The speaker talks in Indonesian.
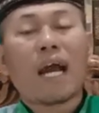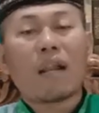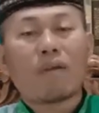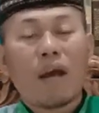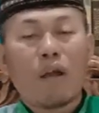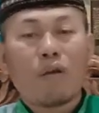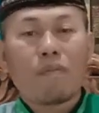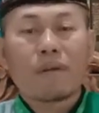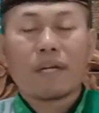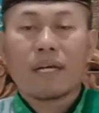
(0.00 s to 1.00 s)
Kalau
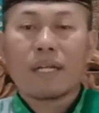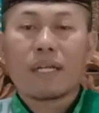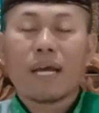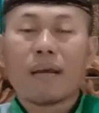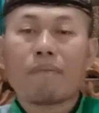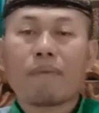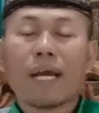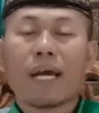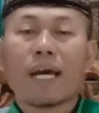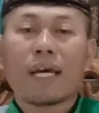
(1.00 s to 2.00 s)
Allah berkehendak,
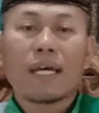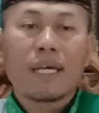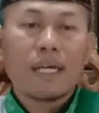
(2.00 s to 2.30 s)
maka